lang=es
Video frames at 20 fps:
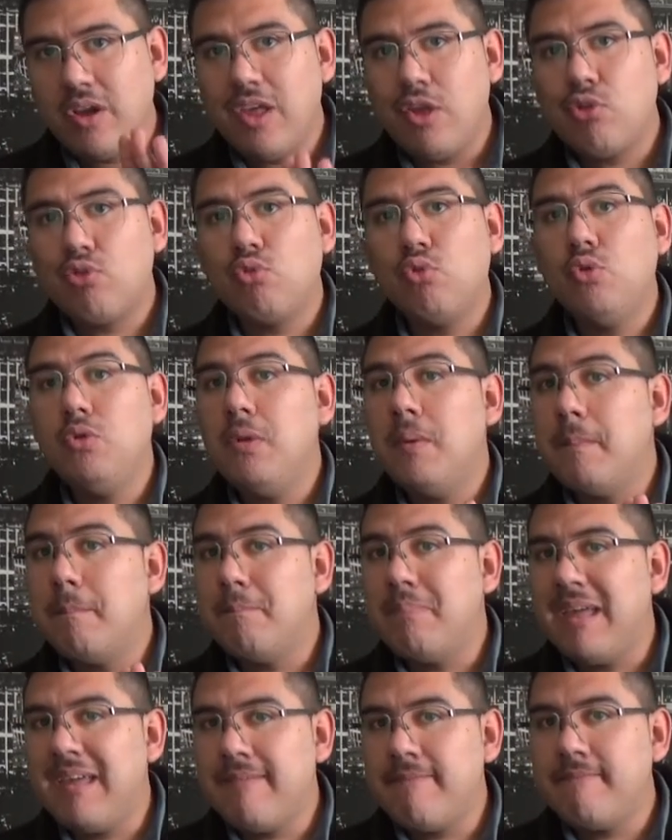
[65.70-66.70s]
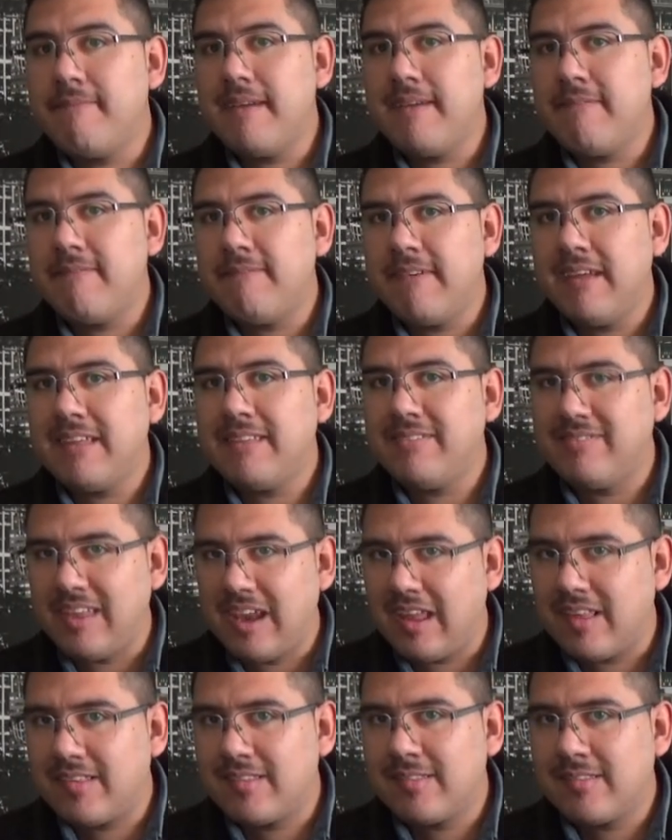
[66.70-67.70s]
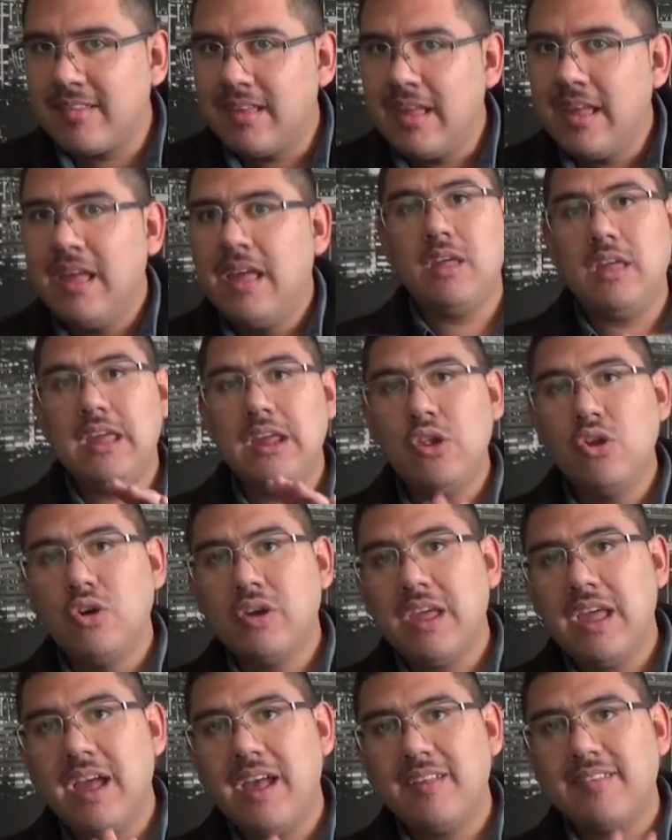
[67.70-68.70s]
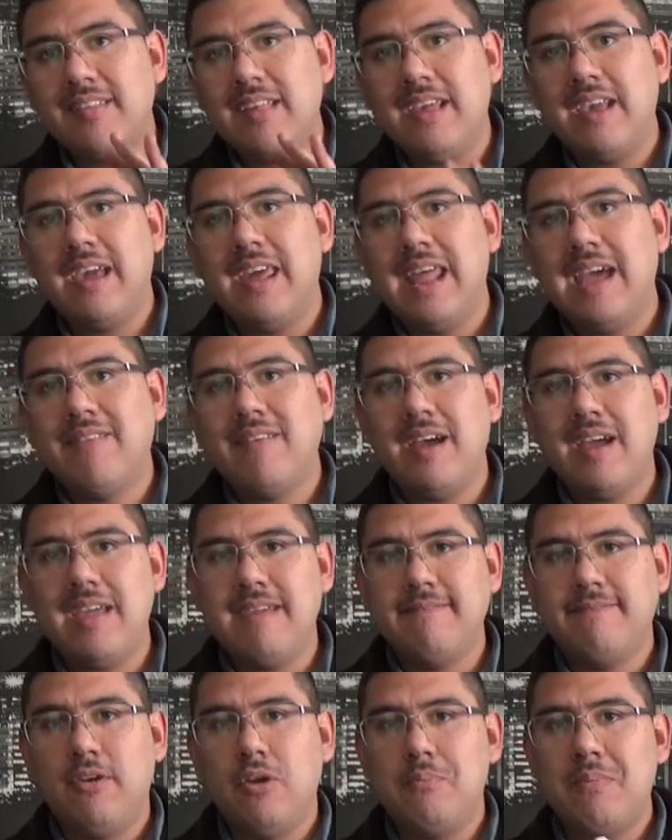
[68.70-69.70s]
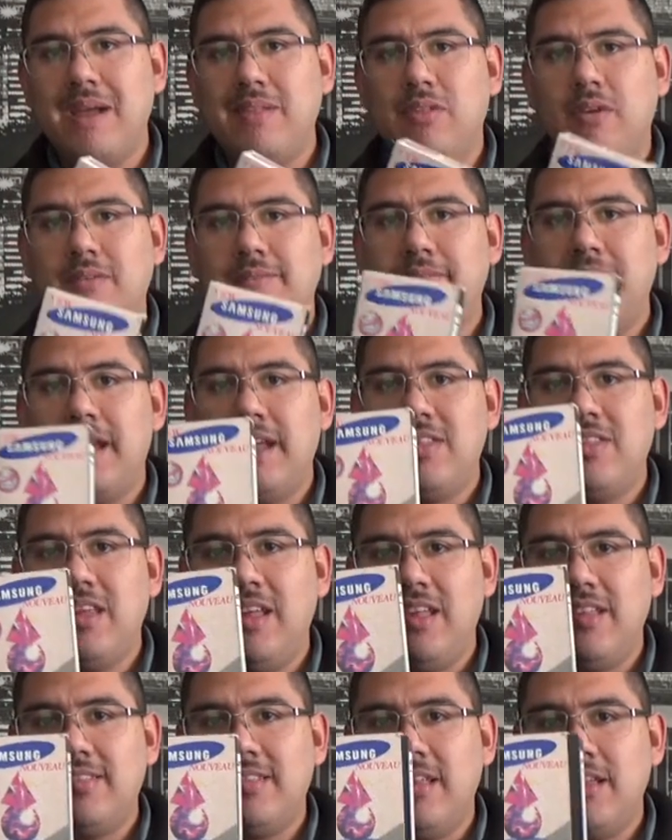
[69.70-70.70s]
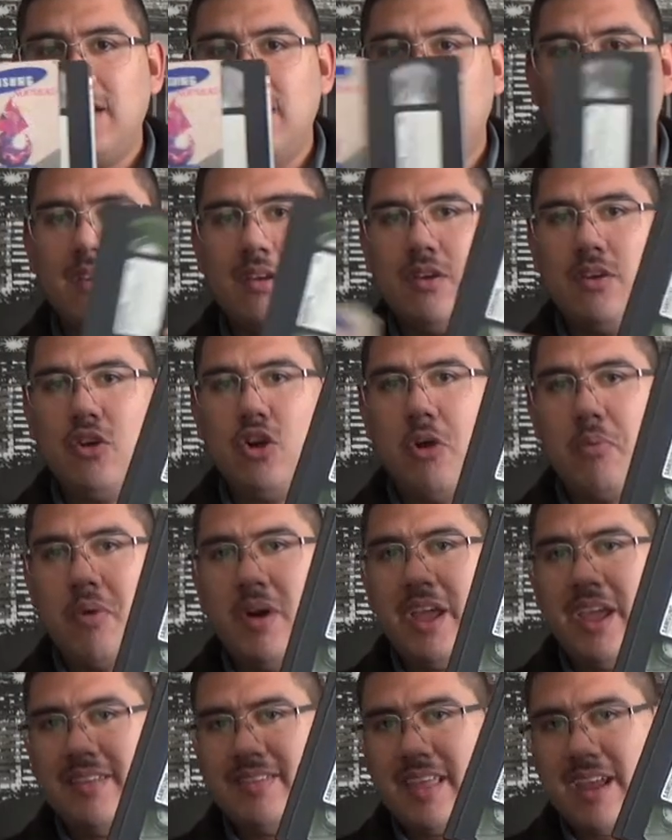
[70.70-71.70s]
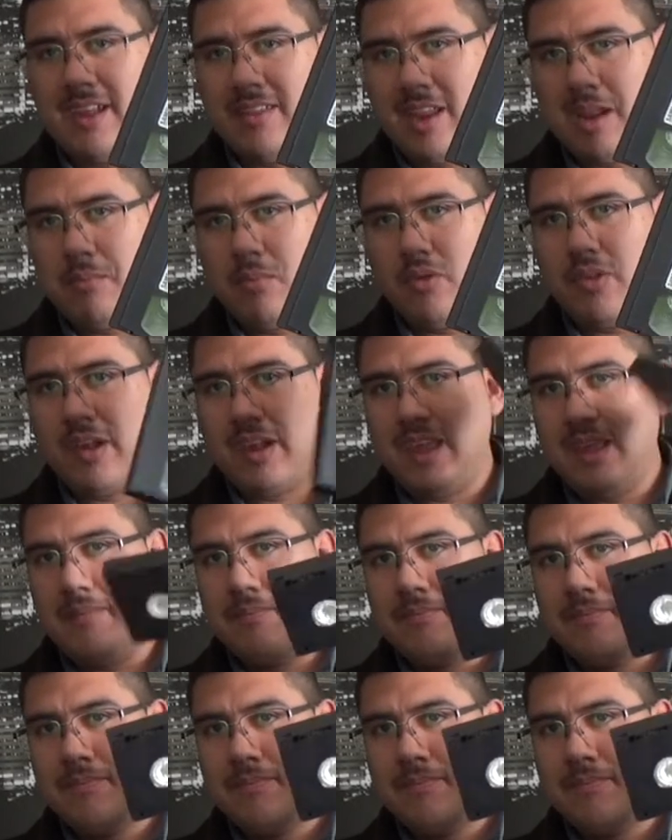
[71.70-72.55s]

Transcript: es un pvd 3 Y lo que hace, graba en formatos VHS como esta que tenemos aquí.